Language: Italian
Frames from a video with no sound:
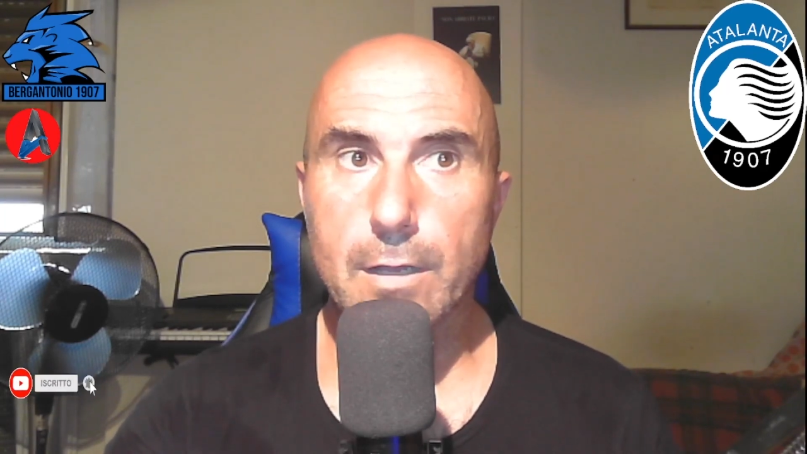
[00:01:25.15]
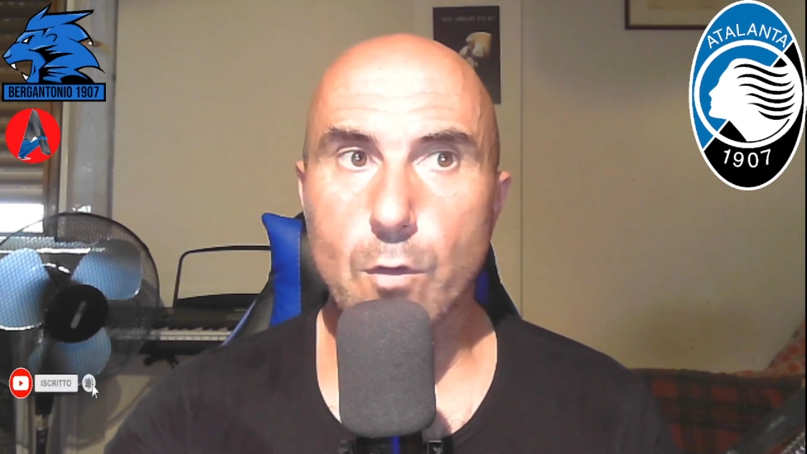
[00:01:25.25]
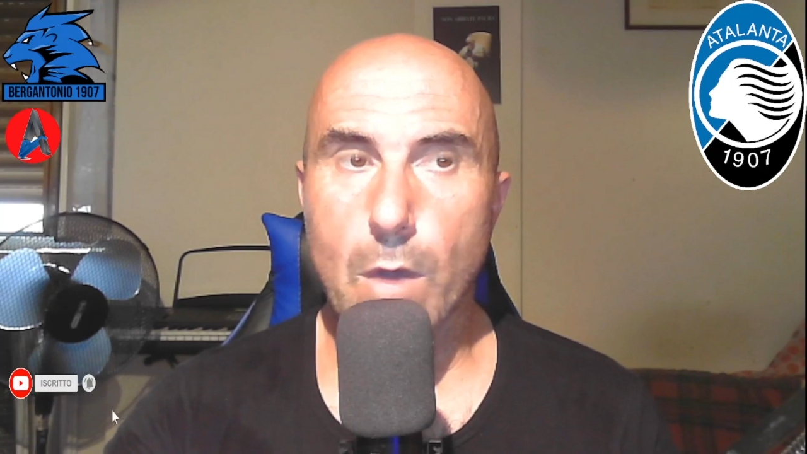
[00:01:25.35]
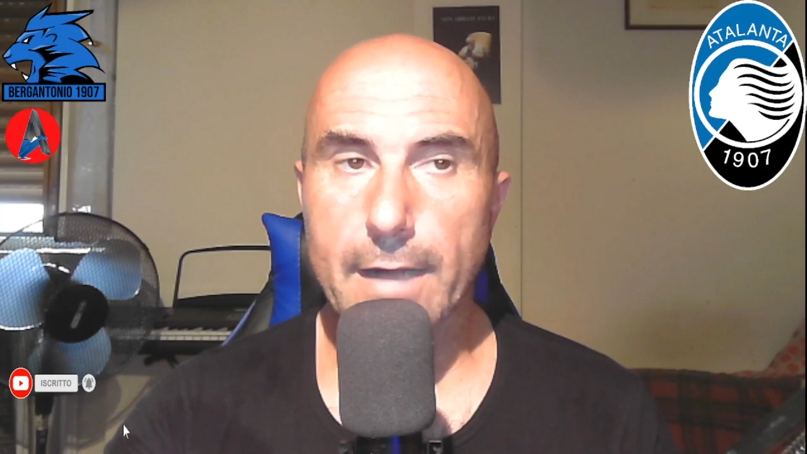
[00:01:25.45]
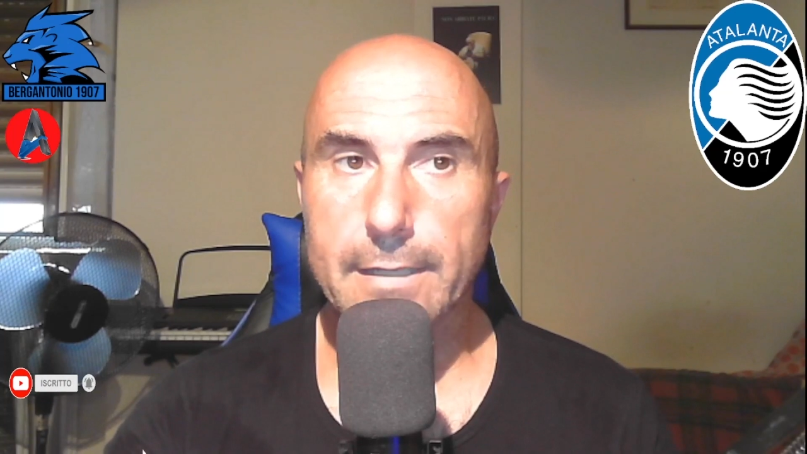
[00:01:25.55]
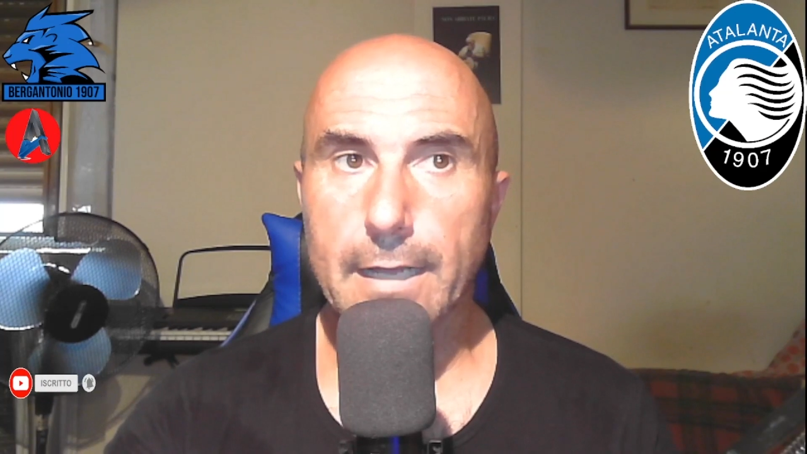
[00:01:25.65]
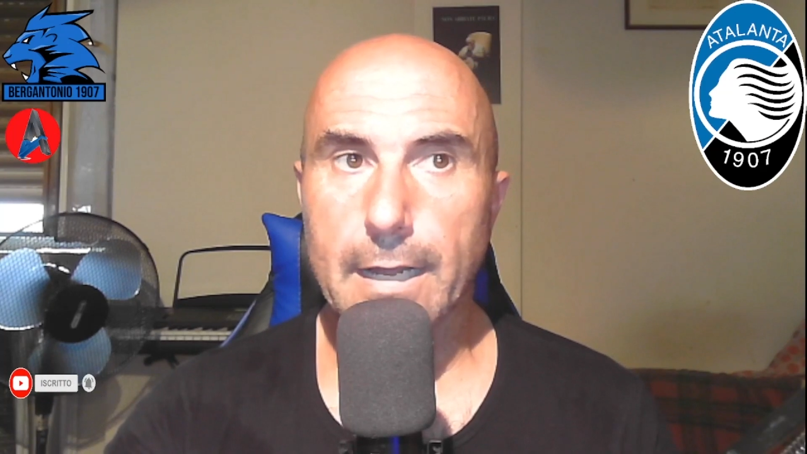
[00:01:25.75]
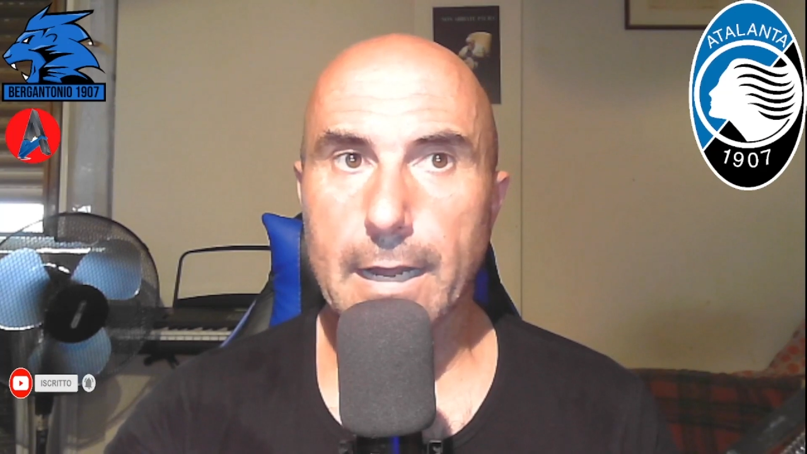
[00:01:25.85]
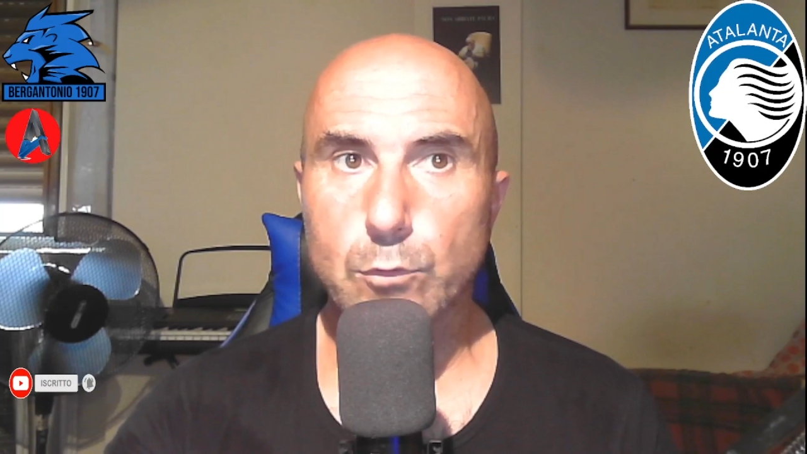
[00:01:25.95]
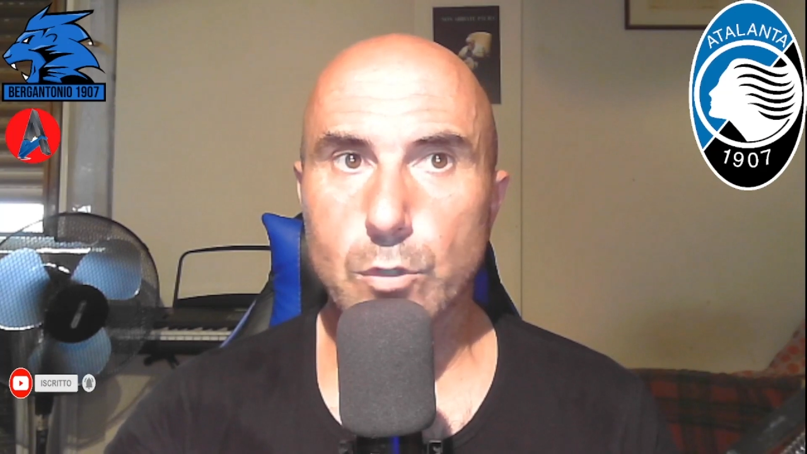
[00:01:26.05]
riguarda
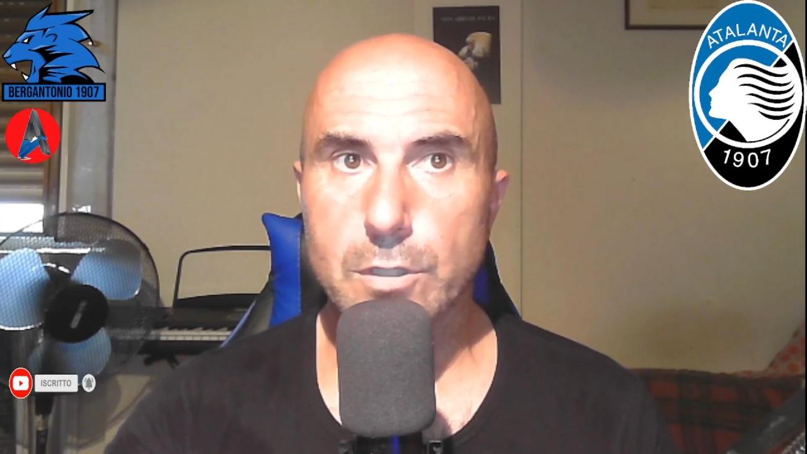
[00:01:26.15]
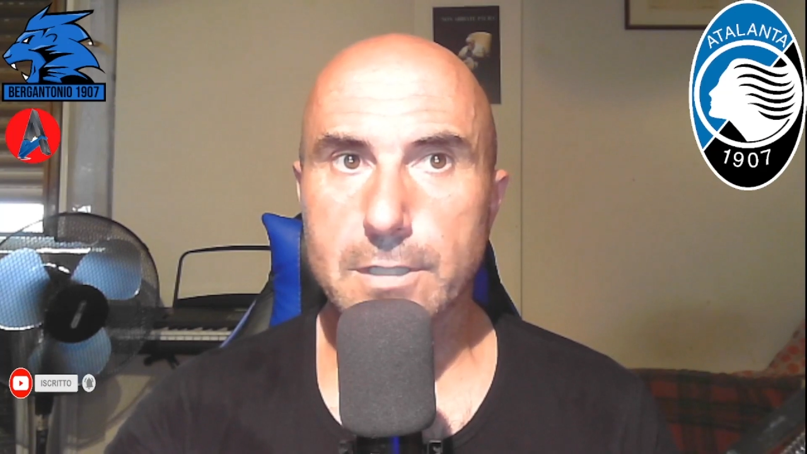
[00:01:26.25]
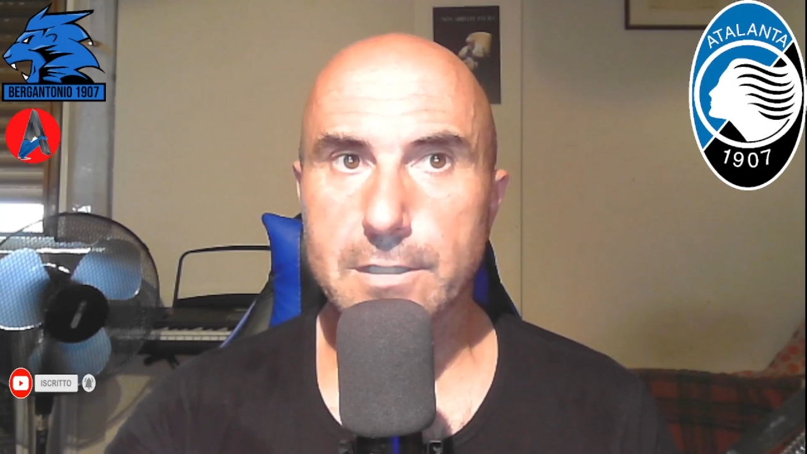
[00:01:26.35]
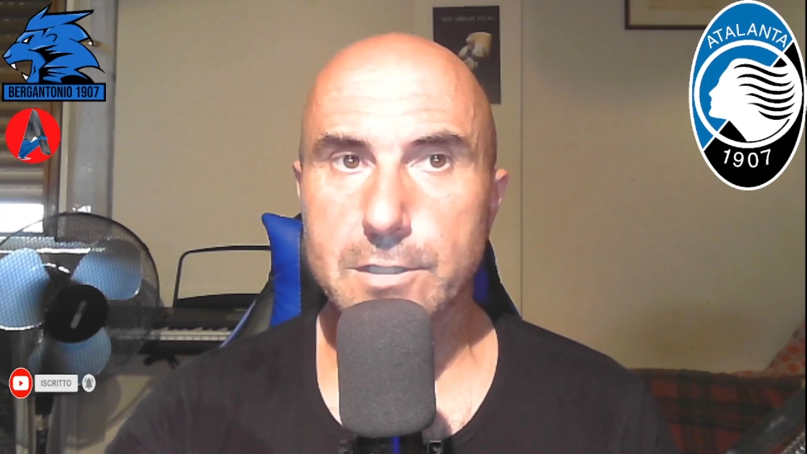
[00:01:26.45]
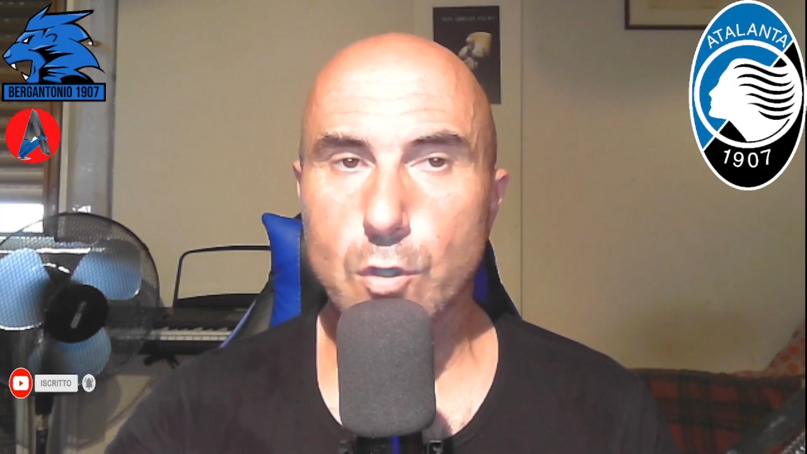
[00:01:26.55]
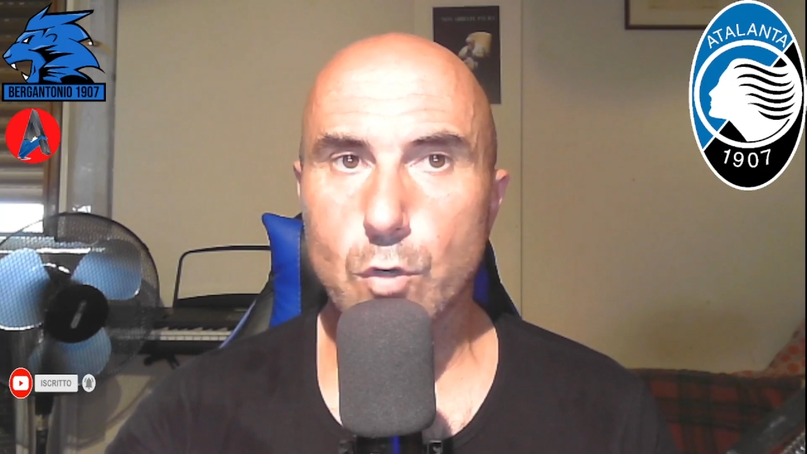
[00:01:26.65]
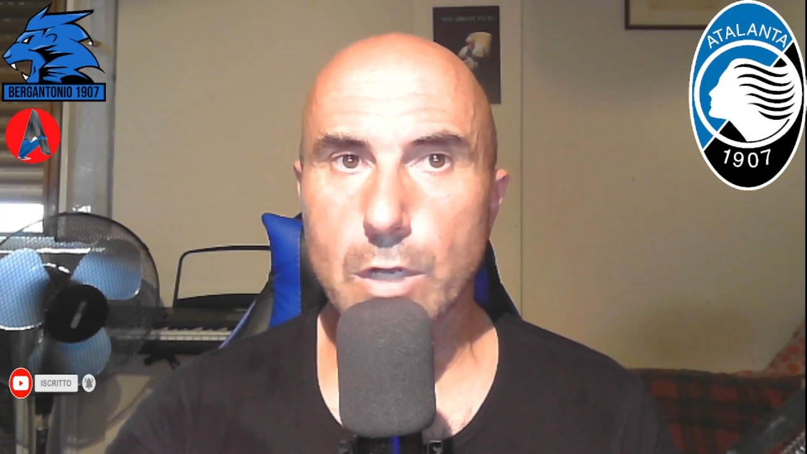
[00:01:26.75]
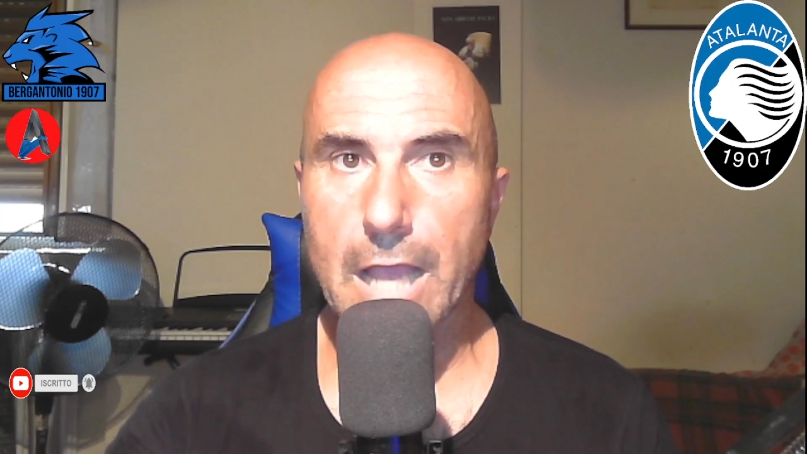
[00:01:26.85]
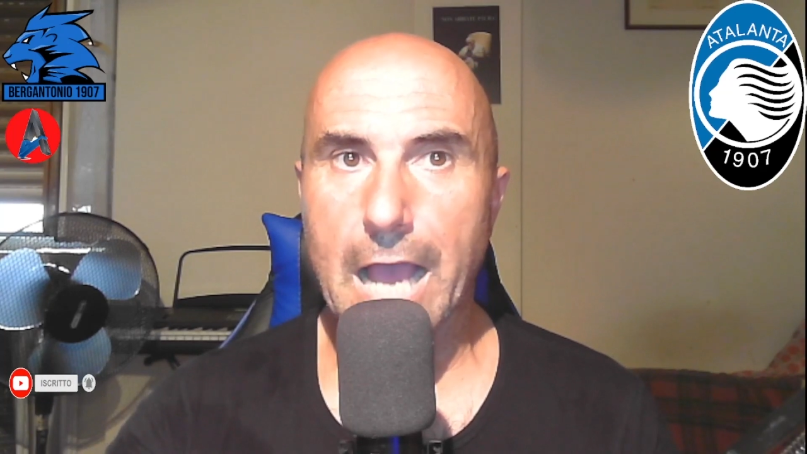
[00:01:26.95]
l'autorizzazione